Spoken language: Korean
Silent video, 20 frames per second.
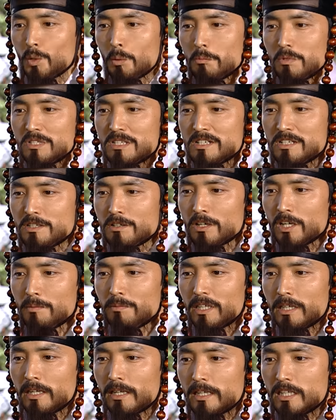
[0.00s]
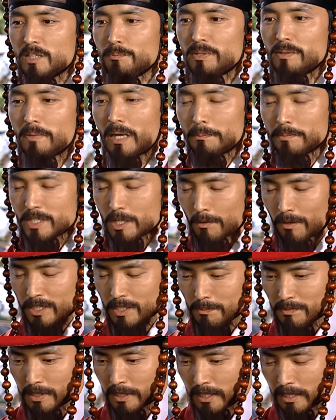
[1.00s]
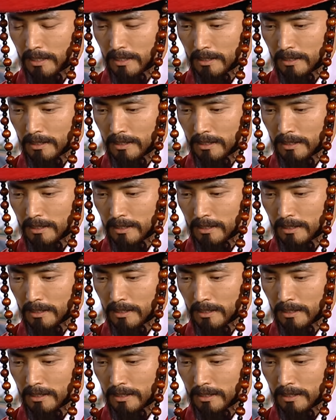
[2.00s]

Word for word: 동부승지 영감이 급히 뵙자고 하십니다.